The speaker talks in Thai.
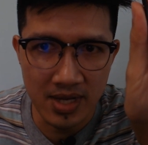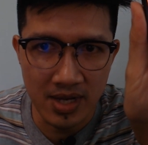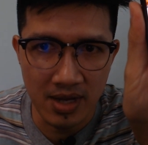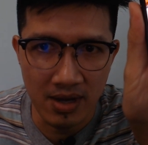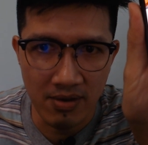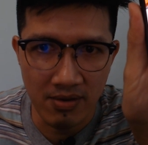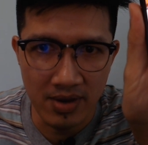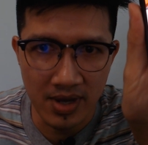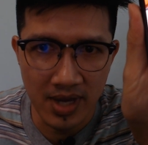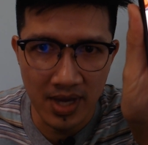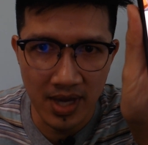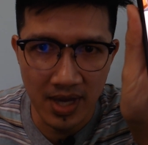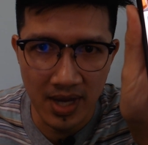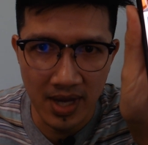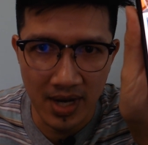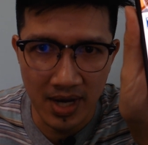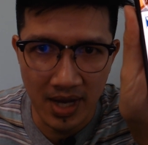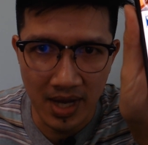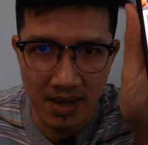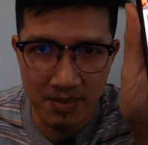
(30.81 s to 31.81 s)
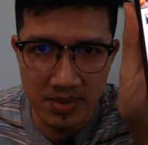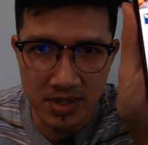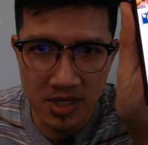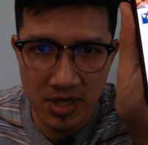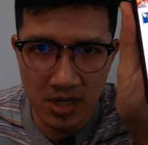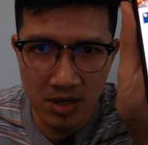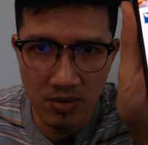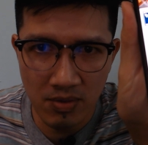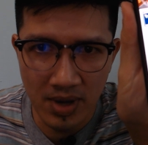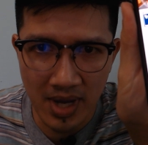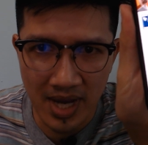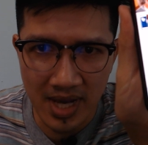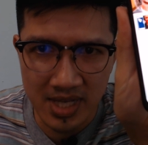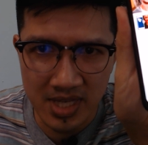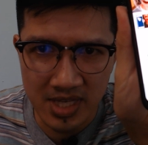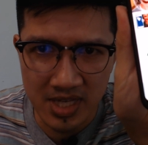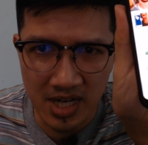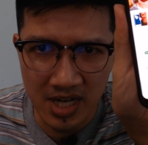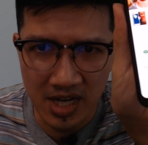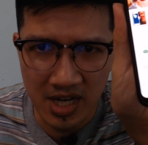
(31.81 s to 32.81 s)
โอเคนะครับ ชื่อว่า
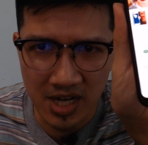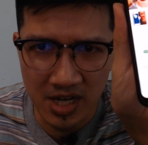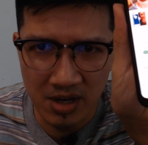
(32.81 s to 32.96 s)
เจอ